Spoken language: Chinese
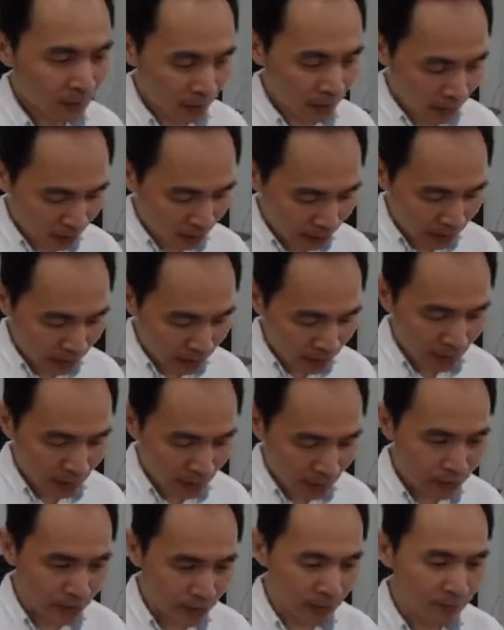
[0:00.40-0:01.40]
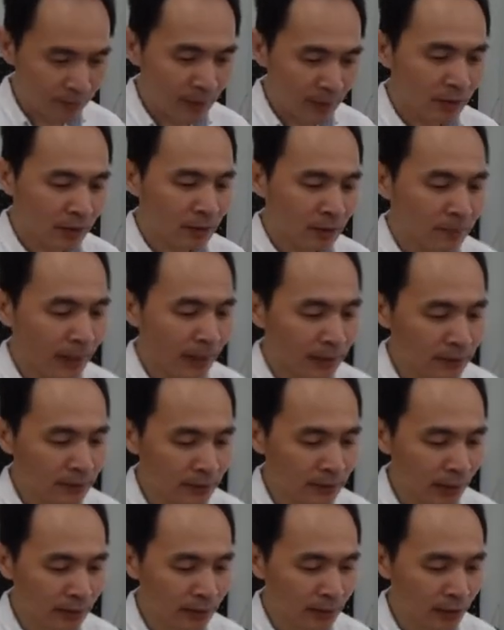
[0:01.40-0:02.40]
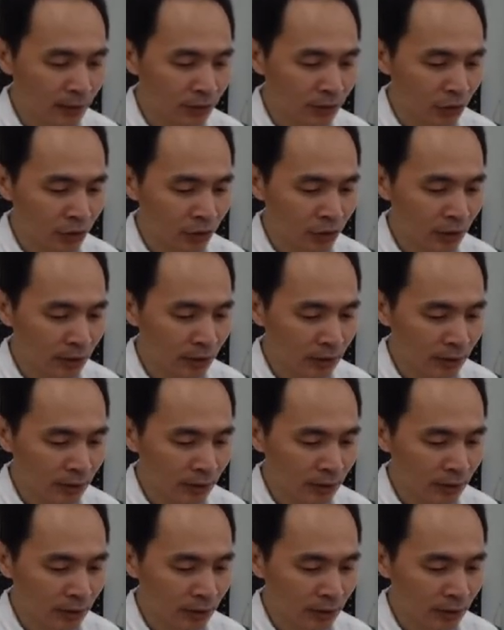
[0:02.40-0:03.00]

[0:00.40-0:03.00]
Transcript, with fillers: 各位进到简报第八十三页，首先你